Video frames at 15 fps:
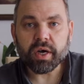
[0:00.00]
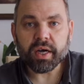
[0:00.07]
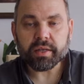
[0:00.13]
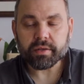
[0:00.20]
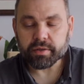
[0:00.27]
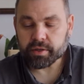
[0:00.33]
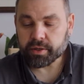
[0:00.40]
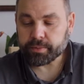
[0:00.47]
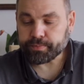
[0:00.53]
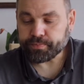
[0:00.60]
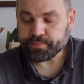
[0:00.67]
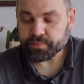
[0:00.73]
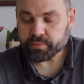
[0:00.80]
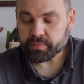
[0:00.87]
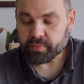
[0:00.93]
hat, ähm,
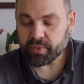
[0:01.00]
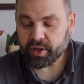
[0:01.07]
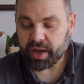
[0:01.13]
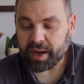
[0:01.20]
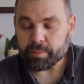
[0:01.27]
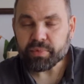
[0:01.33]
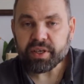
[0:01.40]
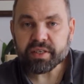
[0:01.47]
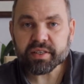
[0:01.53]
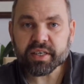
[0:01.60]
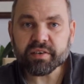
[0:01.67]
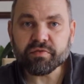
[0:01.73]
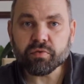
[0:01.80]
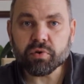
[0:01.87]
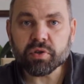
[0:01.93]
haben die
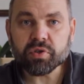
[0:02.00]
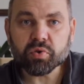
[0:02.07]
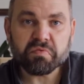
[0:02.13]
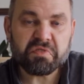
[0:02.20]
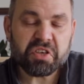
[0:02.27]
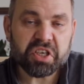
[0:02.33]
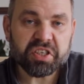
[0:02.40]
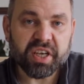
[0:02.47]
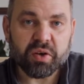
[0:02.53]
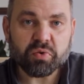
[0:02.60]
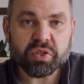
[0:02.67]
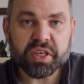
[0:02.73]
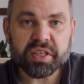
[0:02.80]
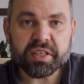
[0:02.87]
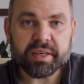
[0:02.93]
sich wohl, so wie ich es
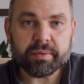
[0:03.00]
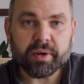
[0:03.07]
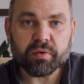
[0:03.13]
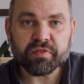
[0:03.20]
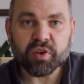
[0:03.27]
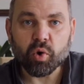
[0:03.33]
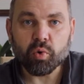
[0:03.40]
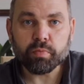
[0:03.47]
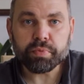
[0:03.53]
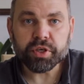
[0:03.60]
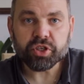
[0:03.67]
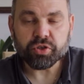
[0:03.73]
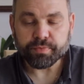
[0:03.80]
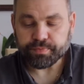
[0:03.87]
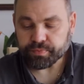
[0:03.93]
rausgelesen habe, auf der
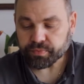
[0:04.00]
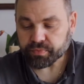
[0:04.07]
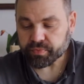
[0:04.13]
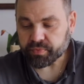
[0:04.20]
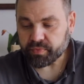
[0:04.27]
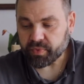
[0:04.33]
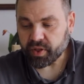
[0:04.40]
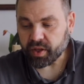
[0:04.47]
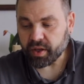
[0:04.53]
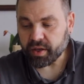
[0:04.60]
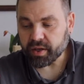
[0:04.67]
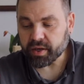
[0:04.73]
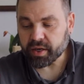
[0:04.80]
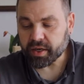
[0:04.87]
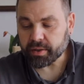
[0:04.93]
Homepage
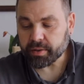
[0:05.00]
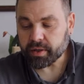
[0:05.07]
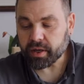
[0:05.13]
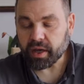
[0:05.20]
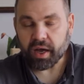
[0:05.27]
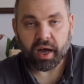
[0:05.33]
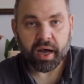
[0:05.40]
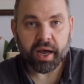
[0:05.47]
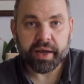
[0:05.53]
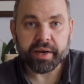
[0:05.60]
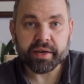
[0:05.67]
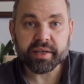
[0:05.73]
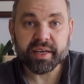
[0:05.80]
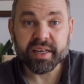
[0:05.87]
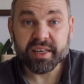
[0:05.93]
äh,
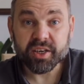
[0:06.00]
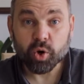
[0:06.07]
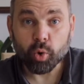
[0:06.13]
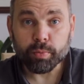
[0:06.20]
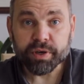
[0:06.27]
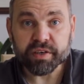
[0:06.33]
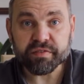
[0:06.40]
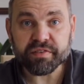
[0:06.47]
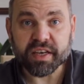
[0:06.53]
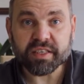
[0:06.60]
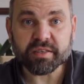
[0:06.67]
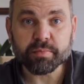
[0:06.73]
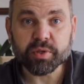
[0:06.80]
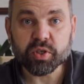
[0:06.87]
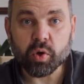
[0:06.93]
ein
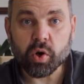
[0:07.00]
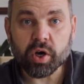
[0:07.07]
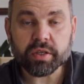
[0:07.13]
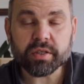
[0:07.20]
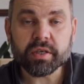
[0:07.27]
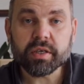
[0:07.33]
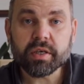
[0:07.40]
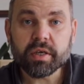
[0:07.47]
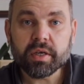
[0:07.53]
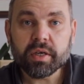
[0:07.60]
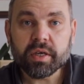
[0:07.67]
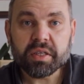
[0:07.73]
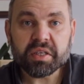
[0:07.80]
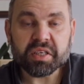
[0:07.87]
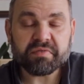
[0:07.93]
Kilchhomen-Fass besorgt.
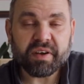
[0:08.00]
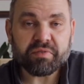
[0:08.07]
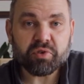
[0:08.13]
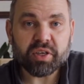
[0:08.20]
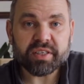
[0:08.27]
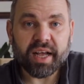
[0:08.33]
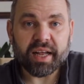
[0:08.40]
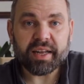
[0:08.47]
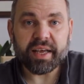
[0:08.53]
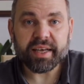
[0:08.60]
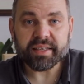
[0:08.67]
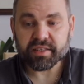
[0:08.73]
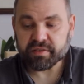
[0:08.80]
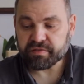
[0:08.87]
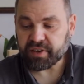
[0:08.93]
Das war wohl das
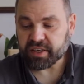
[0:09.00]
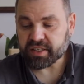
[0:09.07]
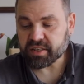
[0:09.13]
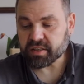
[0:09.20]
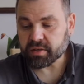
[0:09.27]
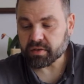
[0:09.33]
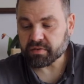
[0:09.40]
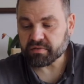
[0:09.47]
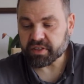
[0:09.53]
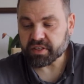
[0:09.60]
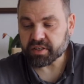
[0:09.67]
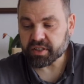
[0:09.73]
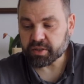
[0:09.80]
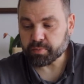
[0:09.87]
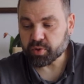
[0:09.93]
allererste Fass, was
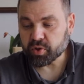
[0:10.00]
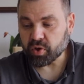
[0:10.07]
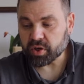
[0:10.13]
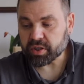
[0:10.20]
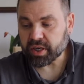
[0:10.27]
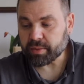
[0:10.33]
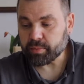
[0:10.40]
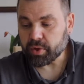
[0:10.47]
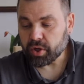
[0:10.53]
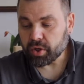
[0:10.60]
sie sich besorgt haben.